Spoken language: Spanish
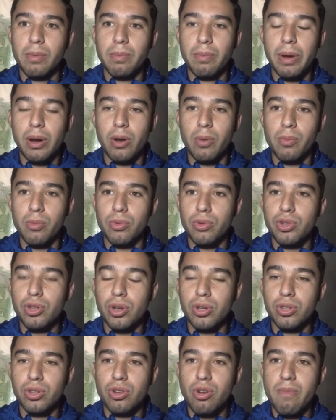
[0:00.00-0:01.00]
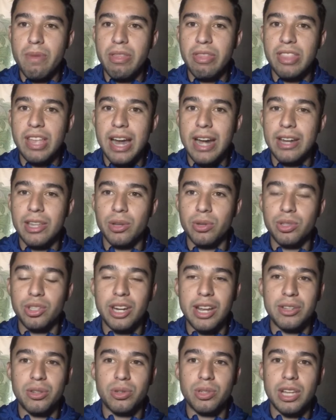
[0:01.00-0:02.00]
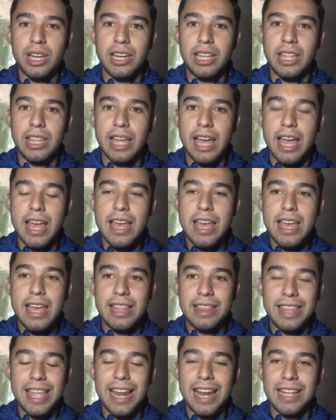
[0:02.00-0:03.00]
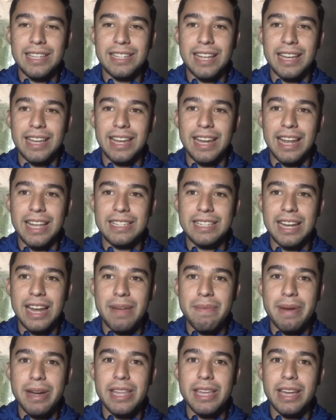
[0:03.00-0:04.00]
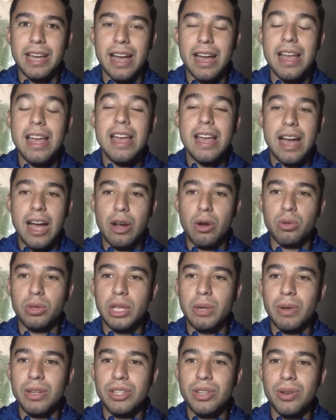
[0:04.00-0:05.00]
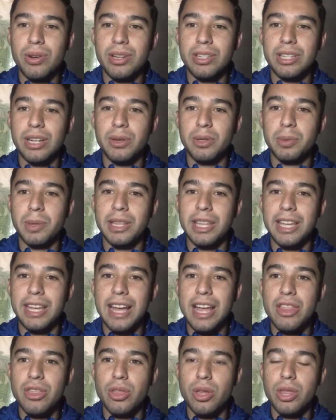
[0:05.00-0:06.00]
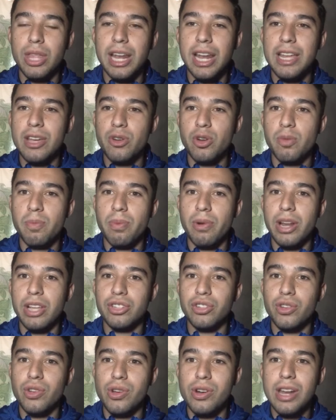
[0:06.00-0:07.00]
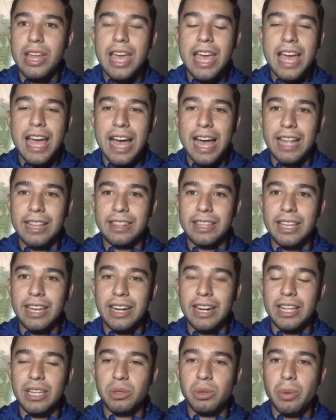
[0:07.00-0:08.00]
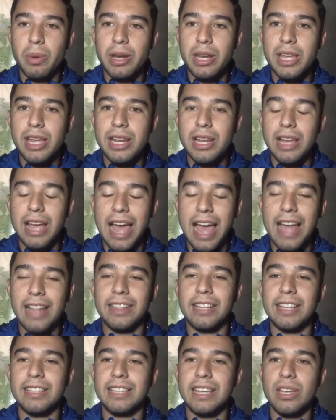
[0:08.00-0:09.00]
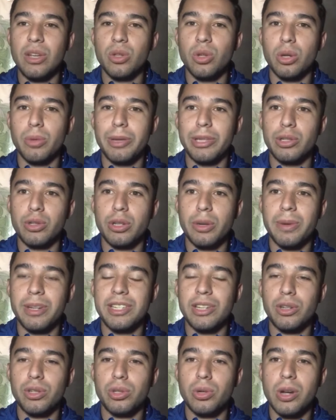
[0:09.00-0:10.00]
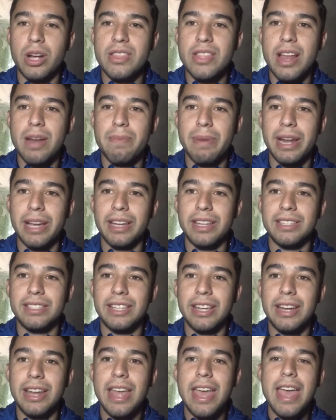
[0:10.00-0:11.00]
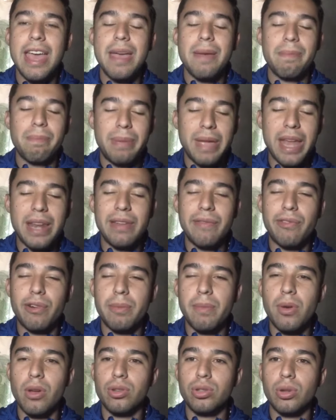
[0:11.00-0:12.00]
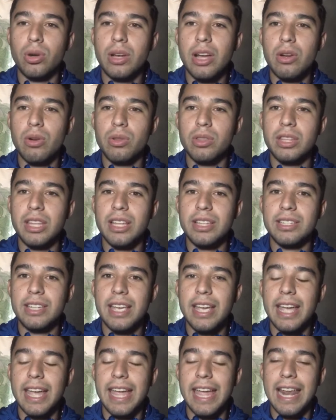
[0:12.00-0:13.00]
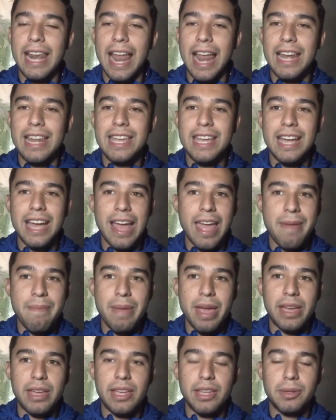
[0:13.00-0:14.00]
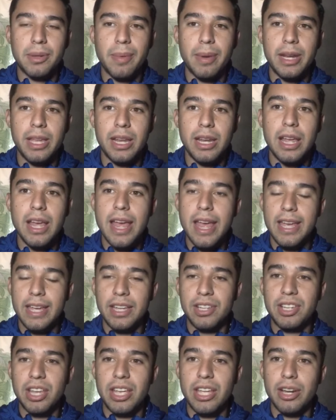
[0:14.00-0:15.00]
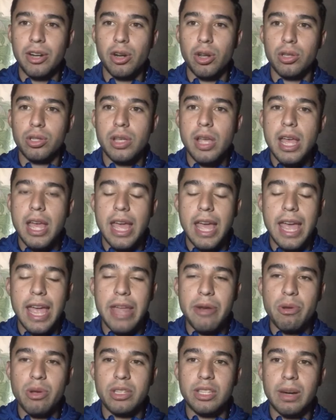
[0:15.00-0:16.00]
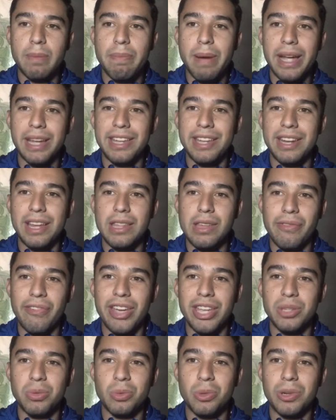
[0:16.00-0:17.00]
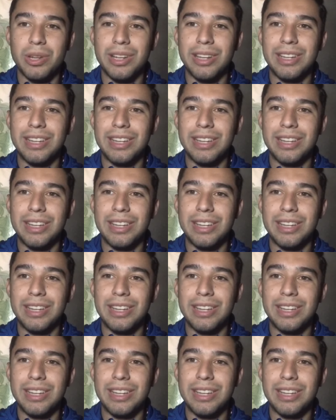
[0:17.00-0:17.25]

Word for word: pero muchos comentarios tras su salida de las Águilas del la América. A continuación estaremos platicando de la incorporación a Tigres Femenil. Antes de ello no olviden suscribirse a nuestro canal para que estén bien informados de lo que acontece en la Liga MX Femenil y seguirnos en nuestra página de Facebook.